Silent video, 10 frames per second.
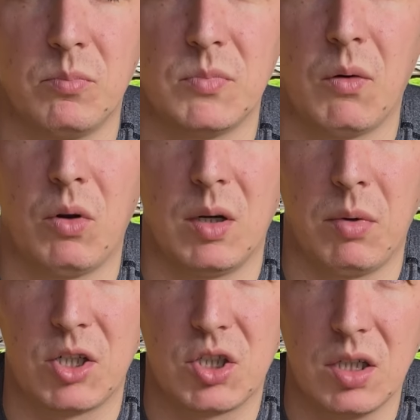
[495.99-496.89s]
довольно
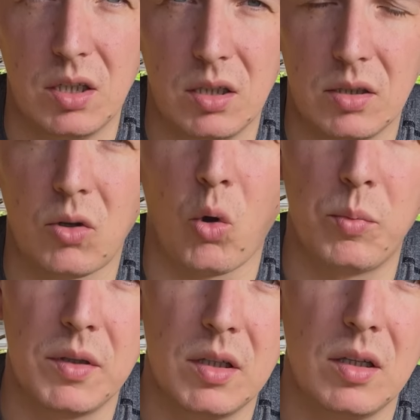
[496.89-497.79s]
большие,
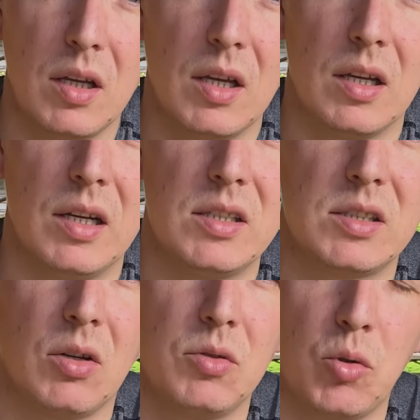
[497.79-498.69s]
крупные,
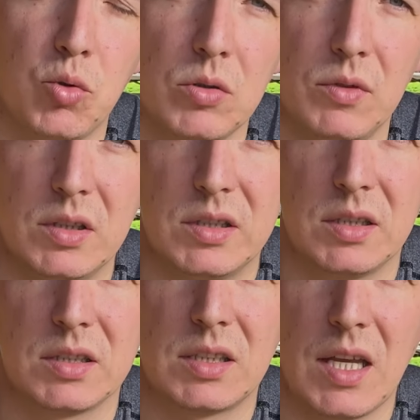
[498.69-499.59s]
листья у них уже вылезли
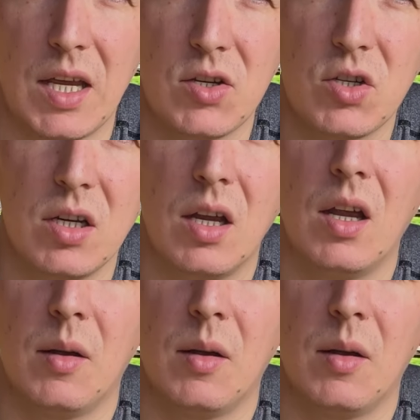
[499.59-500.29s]
настоящие,